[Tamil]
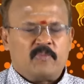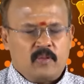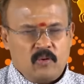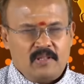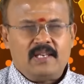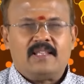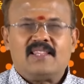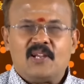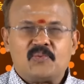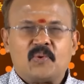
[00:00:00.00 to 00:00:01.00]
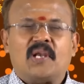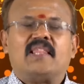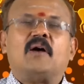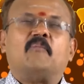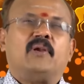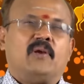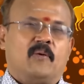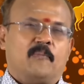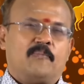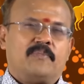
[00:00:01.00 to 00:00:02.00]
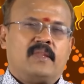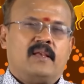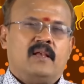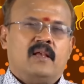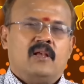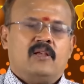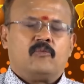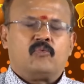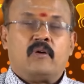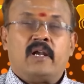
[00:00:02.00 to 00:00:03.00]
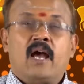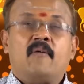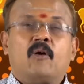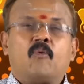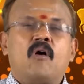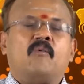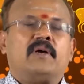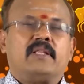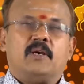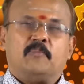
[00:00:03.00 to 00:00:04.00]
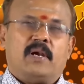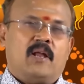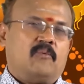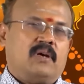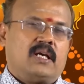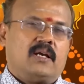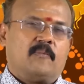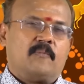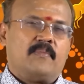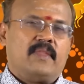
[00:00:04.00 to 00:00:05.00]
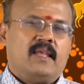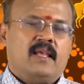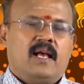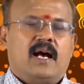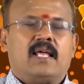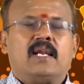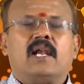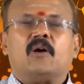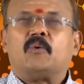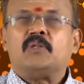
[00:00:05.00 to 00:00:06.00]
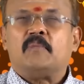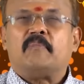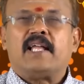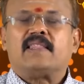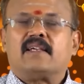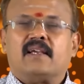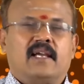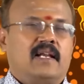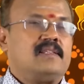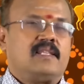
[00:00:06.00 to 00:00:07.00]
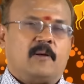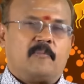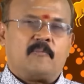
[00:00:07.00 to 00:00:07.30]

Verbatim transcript: ஜோதிடத்தில் சொல்ல தான் முடியும் சொன்னாவே கோபம் வருது இப்போல்லாம் உங்களுக்கு அதனால் கொஞ்சம் பார்த்துக்குங்க ஹெல்த்தை